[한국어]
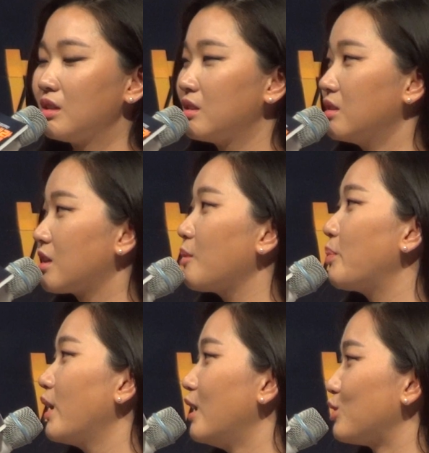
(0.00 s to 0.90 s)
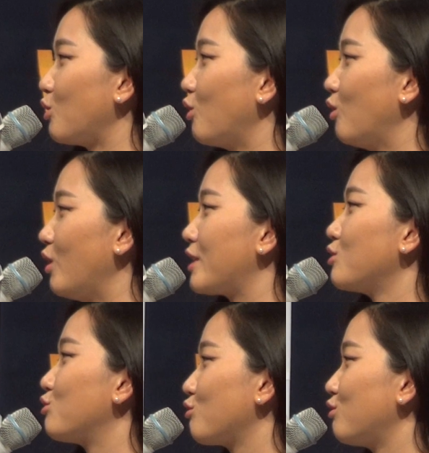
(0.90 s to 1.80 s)
그 카페에서 액션
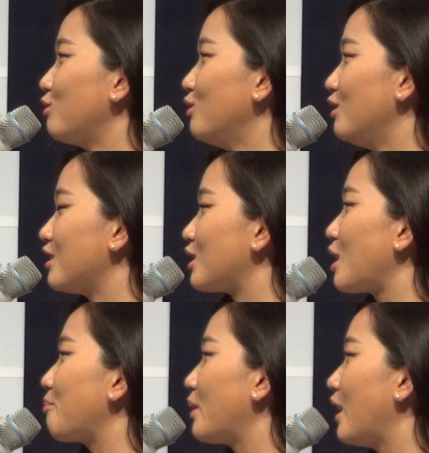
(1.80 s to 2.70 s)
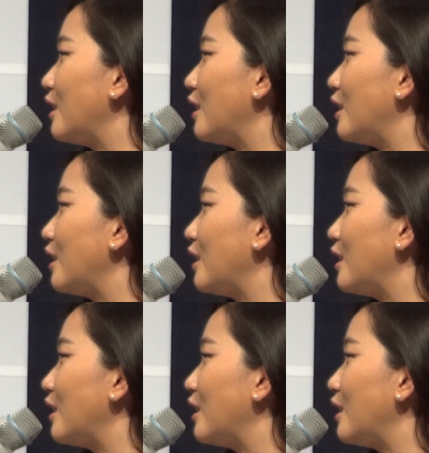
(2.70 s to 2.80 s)
스쿨 그 카페에